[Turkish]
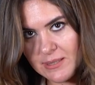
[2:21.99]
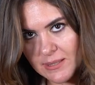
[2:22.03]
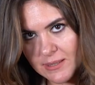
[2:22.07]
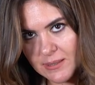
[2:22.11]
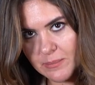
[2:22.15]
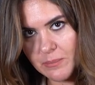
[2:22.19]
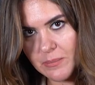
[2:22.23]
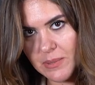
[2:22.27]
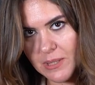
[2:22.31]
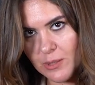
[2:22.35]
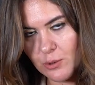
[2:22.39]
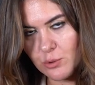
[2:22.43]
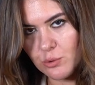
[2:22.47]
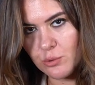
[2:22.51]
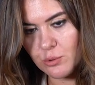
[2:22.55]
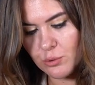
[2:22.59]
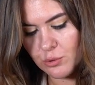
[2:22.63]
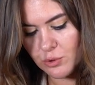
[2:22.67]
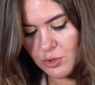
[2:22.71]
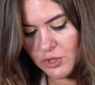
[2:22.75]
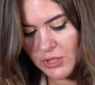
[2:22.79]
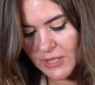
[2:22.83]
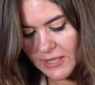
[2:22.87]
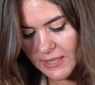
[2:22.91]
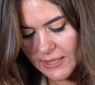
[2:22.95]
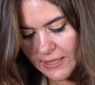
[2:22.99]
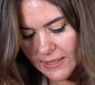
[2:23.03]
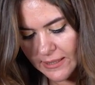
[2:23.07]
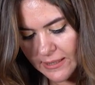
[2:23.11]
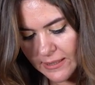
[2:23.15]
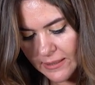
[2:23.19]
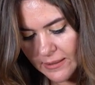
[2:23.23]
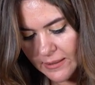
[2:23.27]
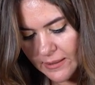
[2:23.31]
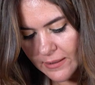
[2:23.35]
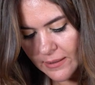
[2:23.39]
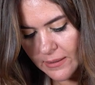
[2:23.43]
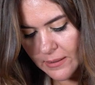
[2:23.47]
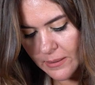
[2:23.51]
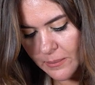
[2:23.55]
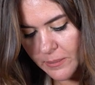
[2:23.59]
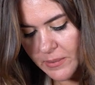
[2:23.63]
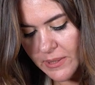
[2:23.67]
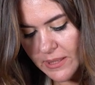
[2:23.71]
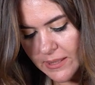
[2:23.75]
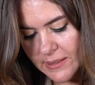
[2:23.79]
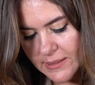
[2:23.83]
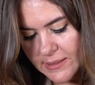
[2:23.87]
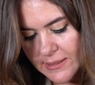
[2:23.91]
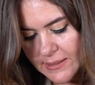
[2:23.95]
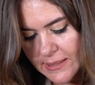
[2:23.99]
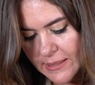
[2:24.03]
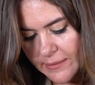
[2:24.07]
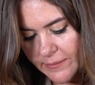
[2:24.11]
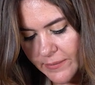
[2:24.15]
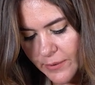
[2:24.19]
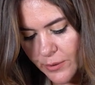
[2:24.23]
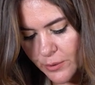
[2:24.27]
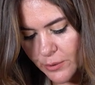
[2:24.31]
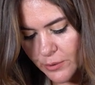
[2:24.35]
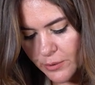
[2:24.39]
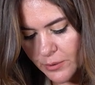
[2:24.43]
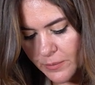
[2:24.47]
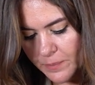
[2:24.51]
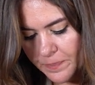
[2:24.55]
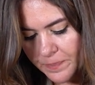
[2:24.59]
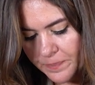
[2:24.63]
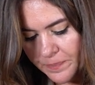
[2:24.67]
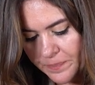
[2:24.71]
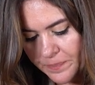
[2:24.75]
tadım biliyorsunuz şekeri biraz seviyorum.